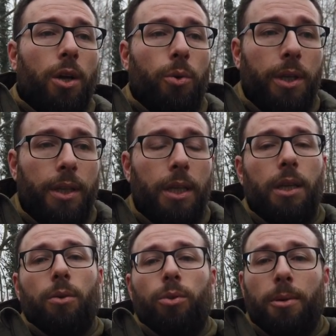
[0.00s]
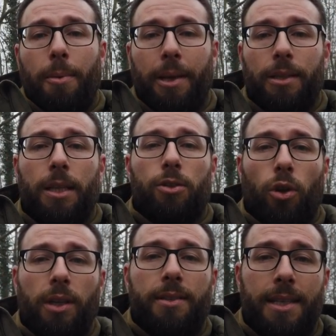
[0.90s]
quindi ultimamente sto
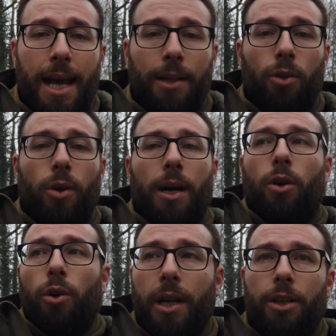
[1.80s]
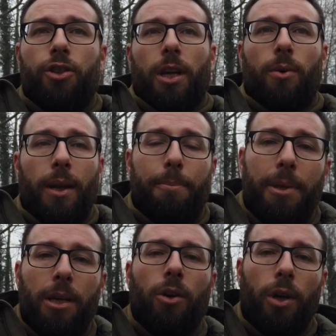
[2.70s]
iniziando a correggere quelle
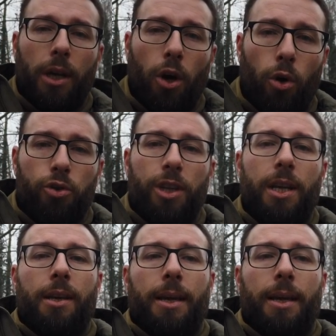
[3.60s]
piccole cose